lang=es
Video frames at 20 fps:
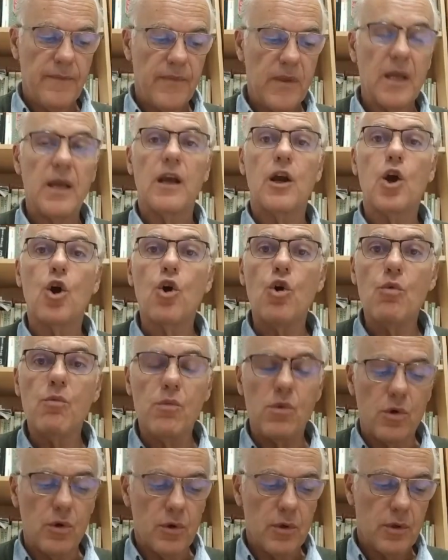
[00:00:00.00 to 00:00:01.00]
de
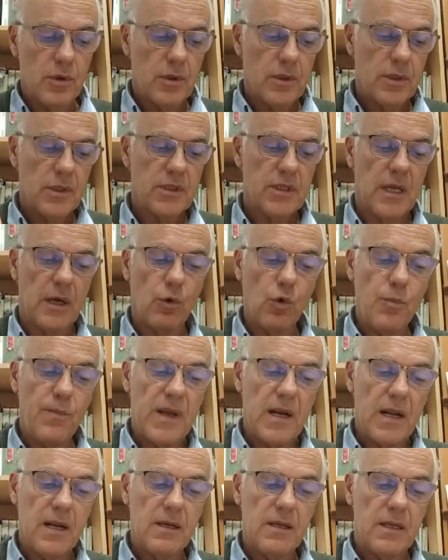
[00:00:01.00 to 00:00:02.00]
cómo se
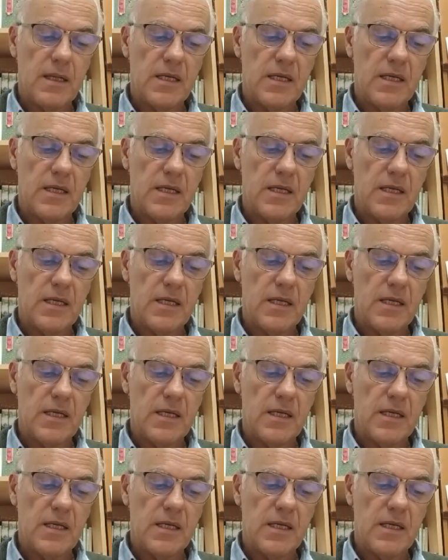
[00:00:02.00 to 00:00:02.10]
agruparán